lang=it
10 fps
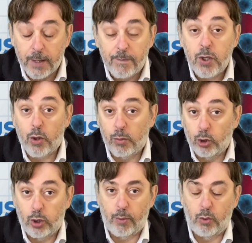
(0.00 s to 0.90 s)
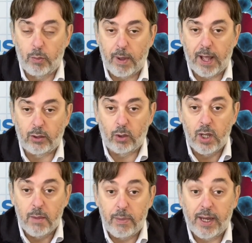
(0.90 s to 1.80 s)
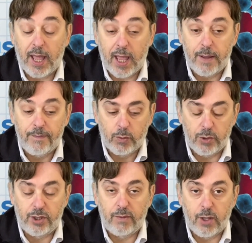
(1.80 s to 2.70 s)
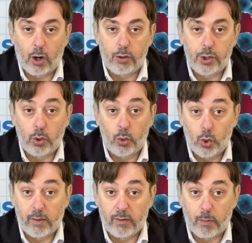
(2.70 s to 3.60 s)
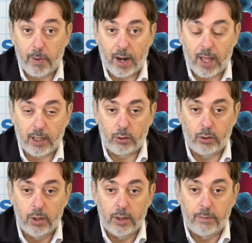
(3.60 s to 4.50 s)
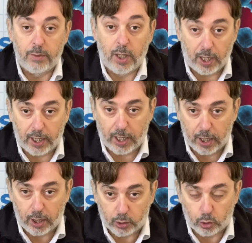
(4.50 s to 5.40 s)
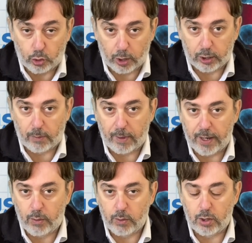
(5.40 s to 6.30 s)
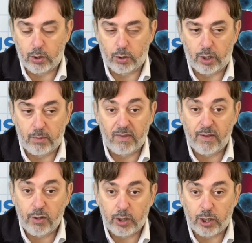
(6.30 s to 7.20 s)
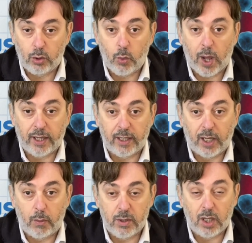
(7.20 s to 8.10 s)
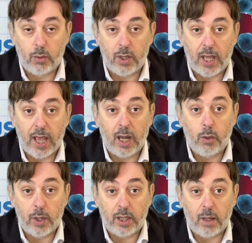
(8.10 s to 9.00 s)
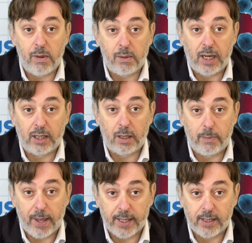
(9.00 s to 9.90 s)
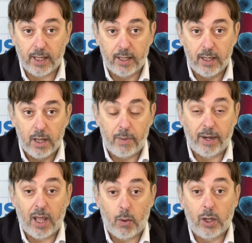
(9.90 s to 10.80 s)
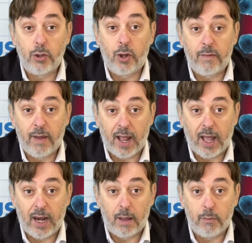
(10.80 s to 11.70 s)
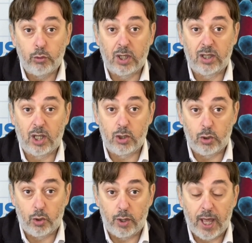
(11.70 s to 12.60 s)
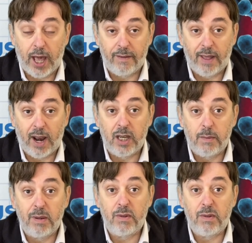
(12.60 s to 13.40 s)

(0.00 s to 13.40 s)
Io ero molto preoccupato perché questi virologi con cui avevo parlato e che sono tornato a provare in questi giorni, mi avevano detto guarda che questa qui è la quiete prima della tempesta, perché quando arriverà la brutta stagione, arriveranno i primi